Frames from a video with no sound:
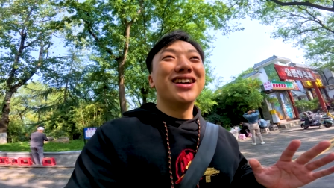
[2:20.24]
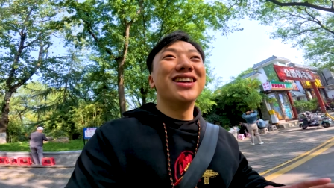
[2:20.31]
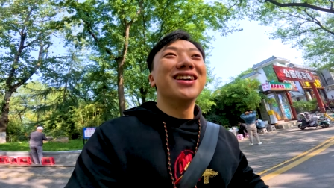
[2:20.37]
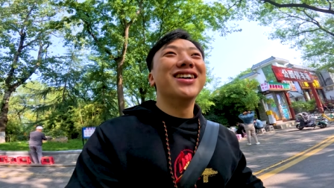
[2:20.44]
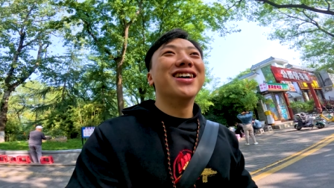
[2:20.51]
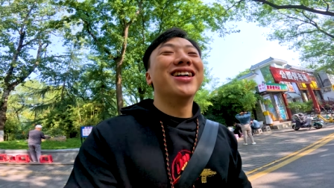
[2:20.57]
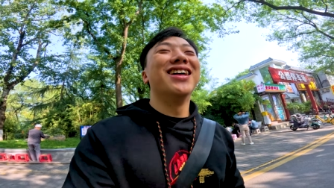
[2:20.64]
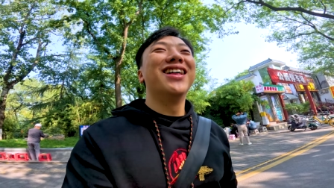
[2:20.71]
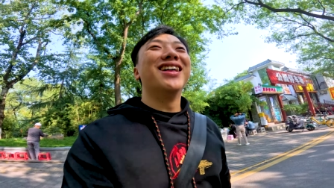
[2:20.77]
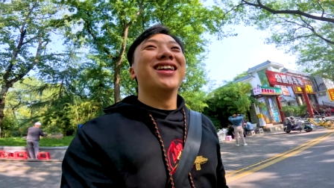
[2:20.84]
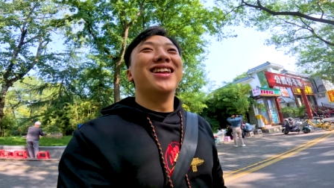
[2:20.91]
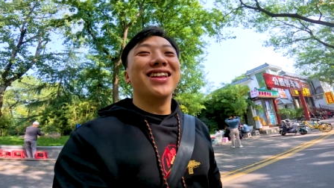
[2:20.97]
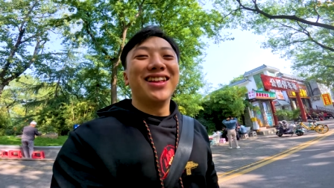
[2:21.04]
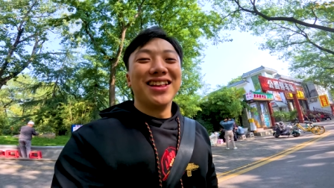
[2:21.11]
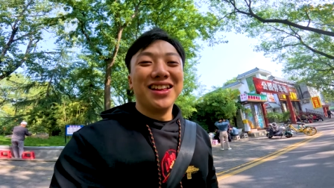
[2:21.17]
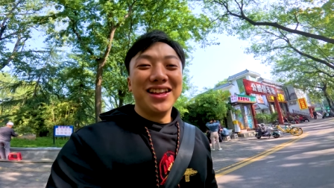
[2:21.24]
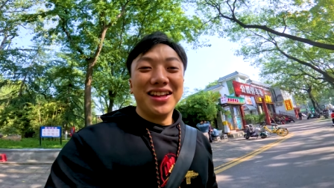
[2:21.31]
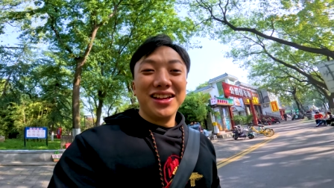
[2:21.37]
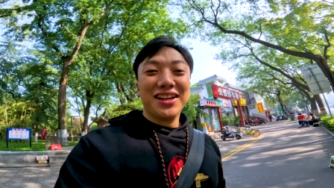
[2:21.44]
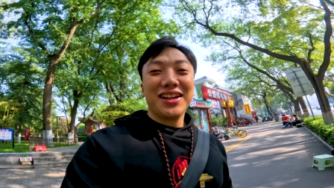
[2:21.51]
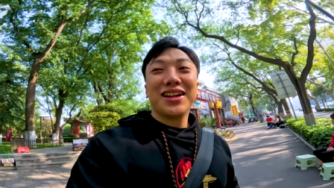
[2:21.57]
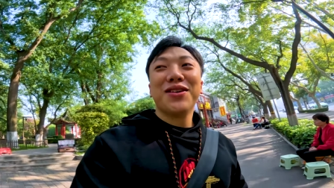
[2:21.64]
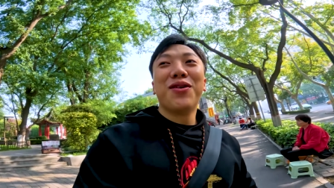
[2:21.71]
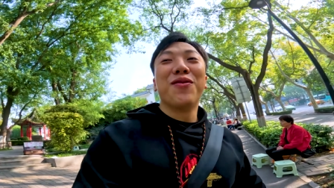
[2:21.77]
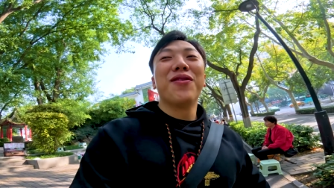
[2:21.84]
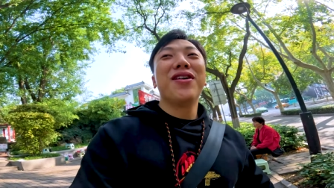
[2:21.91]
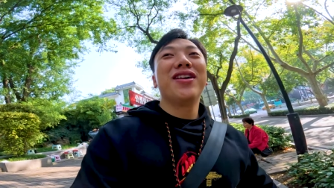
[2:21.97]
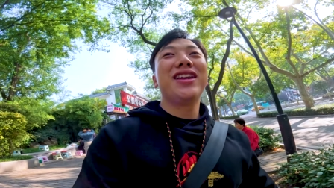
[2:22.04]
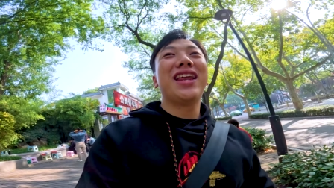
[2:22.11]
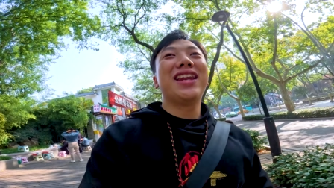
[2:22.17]
อคือผม
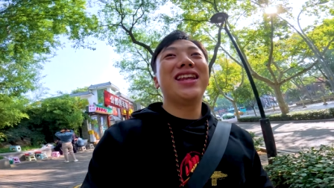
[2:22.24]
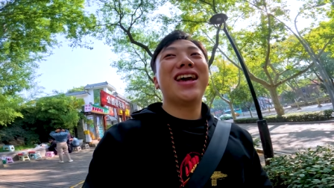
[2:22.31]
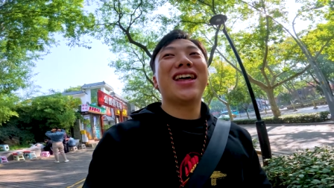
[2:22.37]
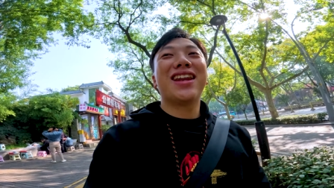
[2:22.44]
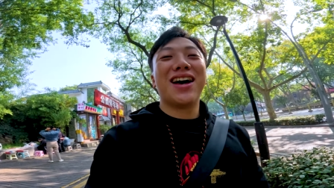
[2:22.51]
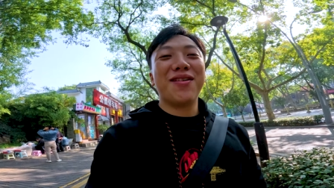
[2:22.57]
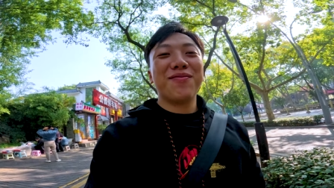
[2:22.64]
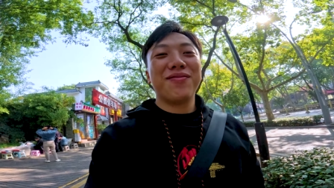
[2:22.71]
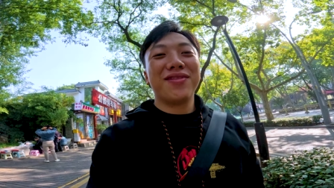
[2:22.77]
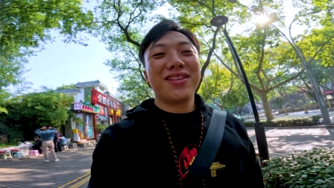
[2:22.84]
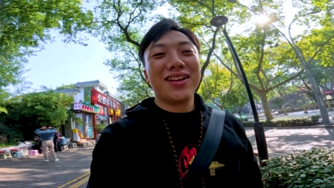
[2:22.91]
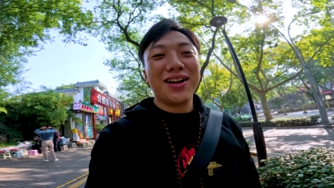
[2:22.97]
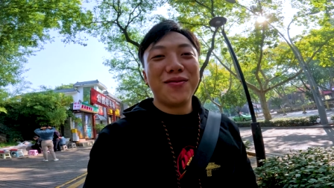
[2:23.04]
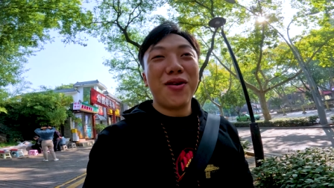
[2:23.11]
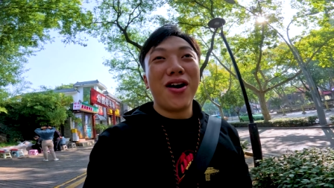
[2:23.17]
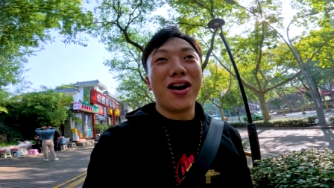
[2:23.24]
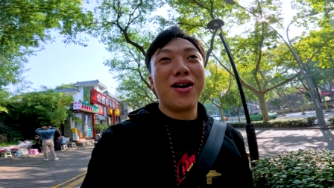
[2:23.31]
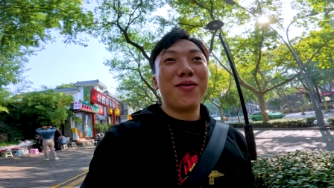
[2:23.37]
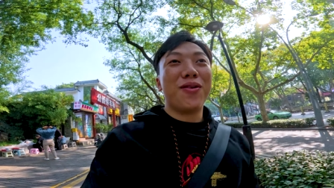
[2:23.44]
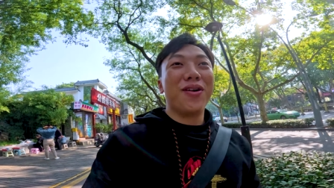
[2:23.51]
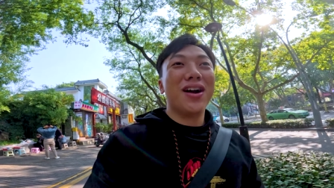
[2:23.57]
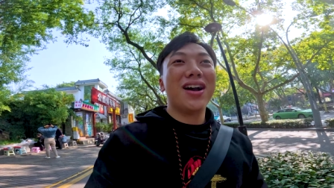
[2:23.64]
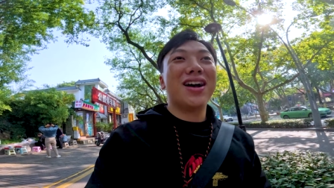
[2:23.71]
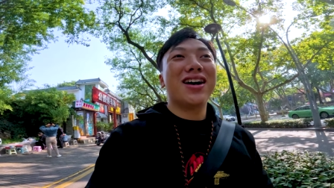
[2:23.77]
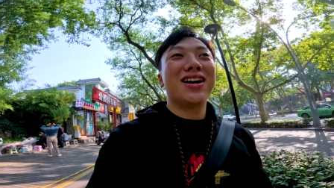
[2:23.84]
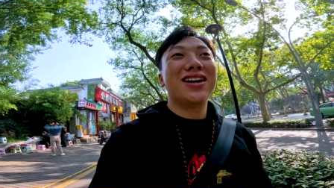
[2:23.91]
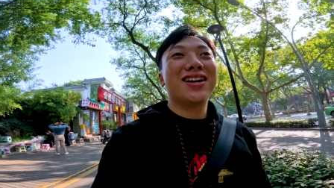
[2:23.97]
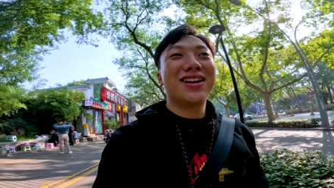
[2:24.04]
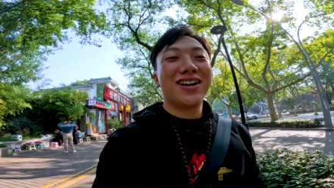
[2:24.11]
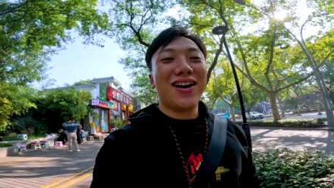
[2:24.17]
ว่าเนียนๆนะครับเขาบอกเขาบอกว่า
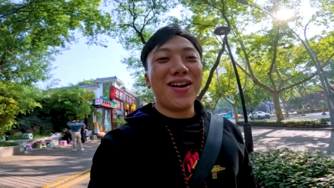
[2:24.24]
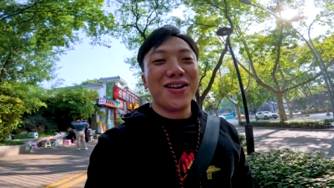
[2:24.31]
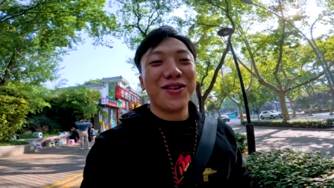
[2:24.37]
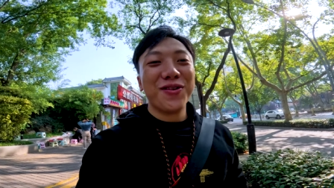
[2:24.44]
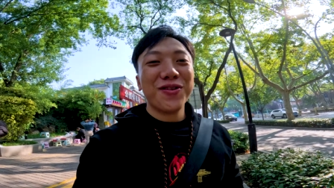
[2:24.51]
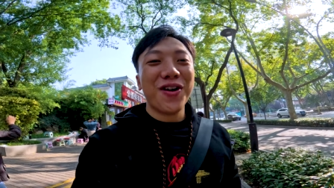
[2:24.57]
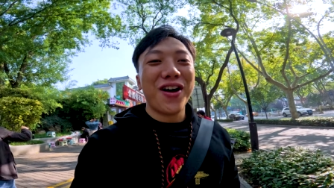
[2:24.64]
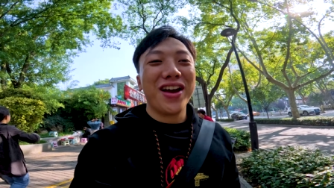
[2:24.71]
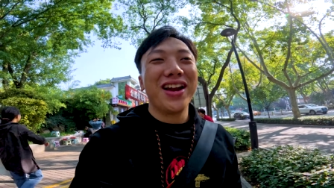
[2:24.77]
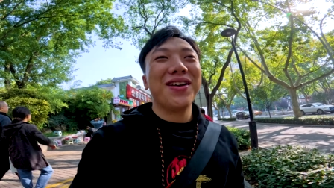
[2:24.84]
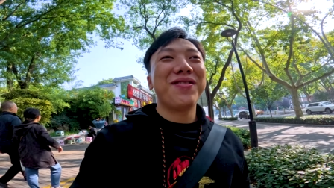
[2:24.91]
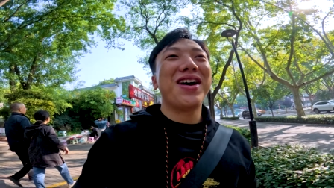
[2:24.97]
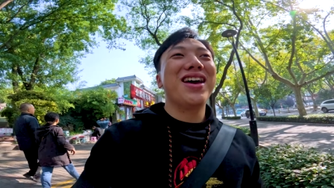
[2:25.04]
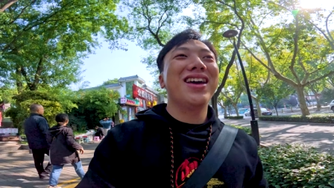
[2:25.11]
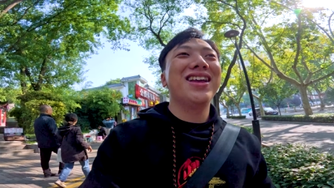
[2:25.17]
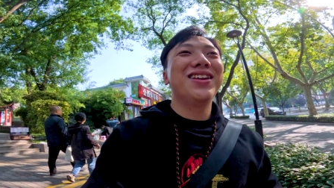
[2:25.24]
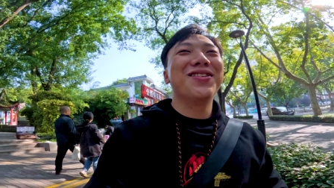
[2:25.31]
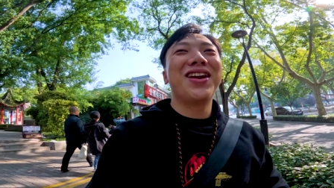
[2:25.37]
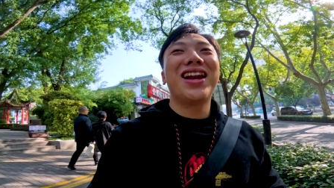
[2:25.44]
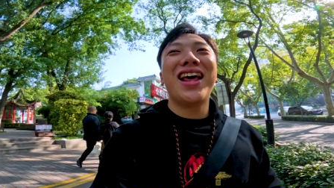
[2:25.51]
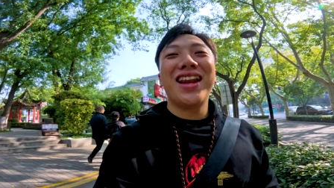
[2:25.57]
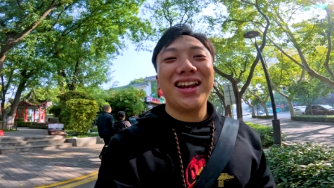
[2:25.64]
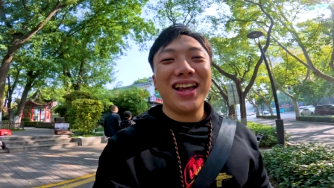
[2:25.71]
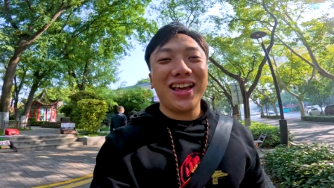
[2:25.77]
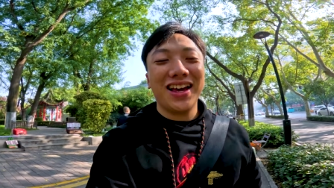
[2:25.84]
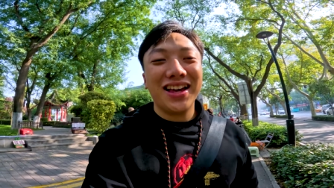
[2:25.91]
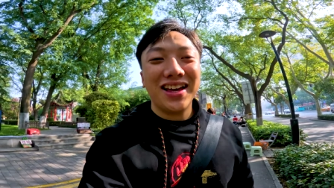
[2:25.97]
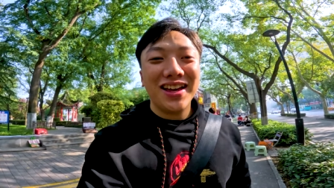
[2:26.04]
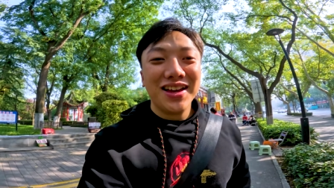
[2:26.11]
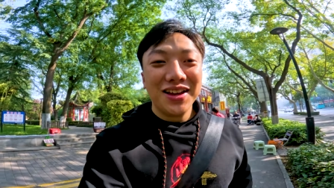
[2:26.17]
อดูหน่อยได้ไหมดูเล่นๆอะไร
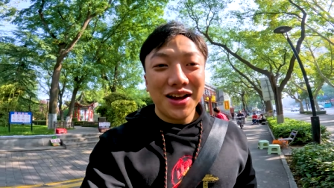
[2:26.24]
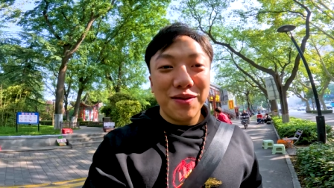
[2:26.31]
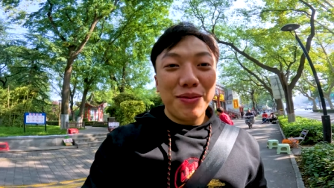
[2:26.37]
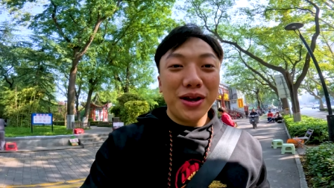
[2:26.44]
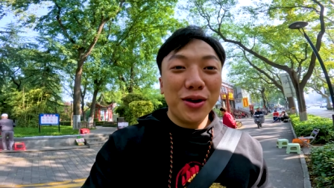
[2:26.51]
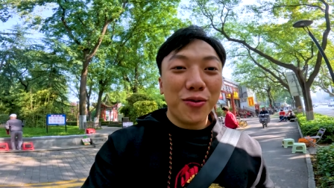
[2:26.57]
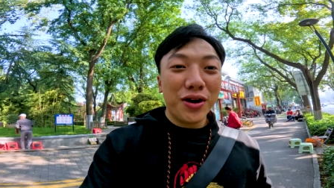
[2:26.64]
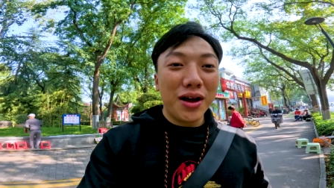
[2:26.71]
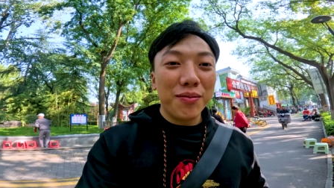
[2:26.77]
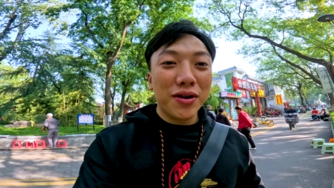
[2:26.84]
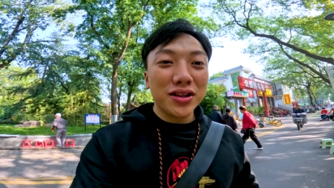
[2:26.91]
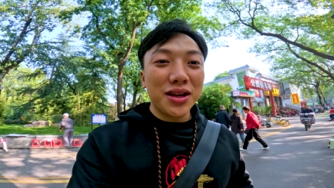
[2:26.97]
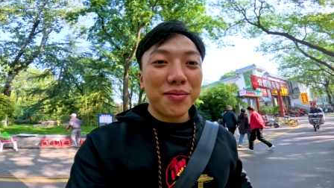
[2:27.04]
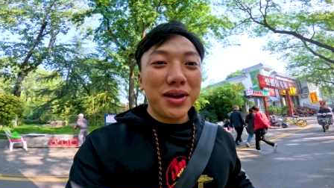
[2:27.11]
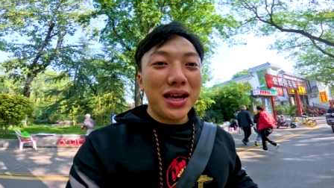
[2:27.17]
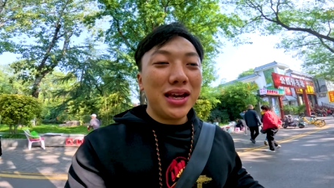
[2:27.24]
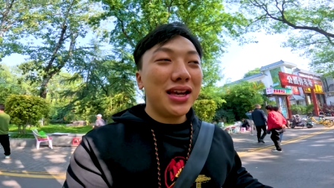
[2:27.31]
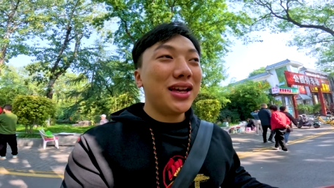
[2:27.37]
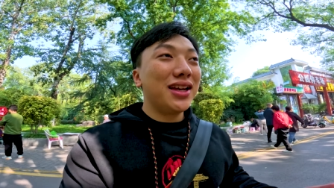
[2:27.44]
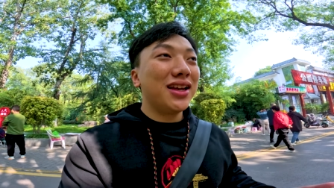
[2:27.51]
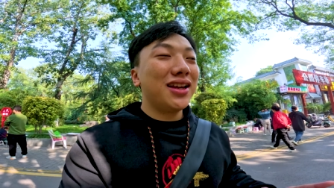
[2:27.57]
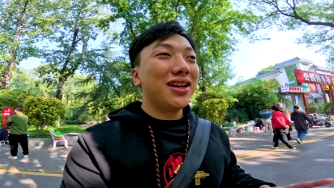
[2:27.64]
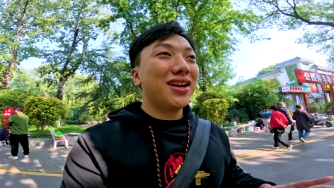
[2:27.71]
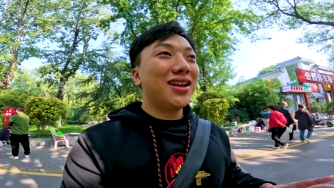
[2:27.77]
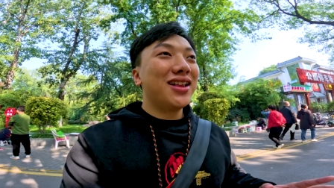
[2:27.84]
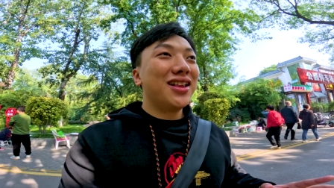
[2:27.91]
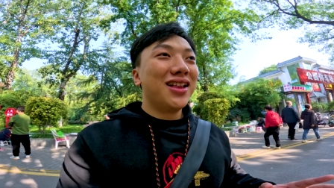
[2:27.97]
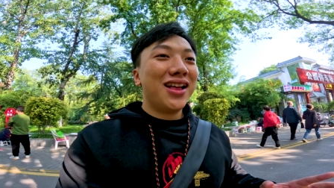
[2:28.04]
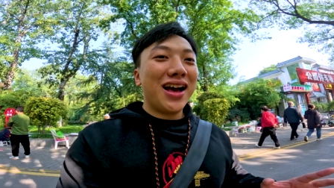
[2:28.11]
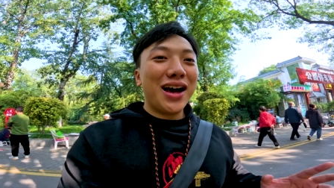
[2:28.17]
เงี้ยก็ไปดูนะครับก็จะมี
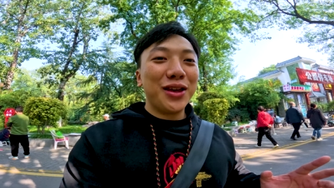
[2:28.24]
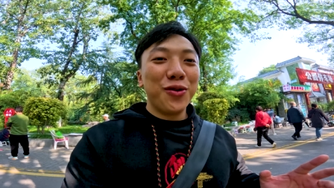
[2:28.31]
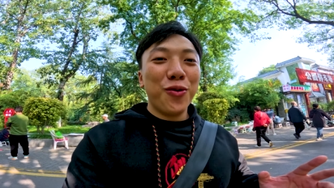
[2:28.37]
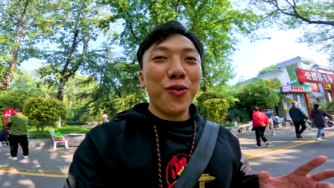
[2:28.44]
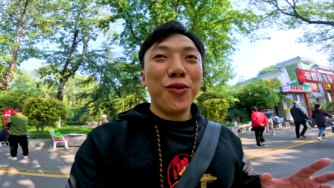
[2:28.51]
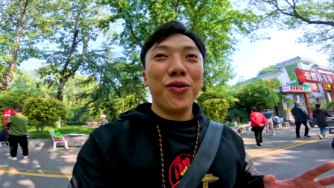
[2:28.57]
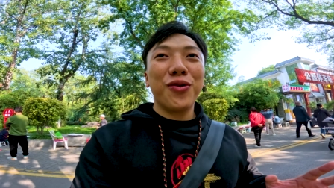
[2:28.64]
อายุ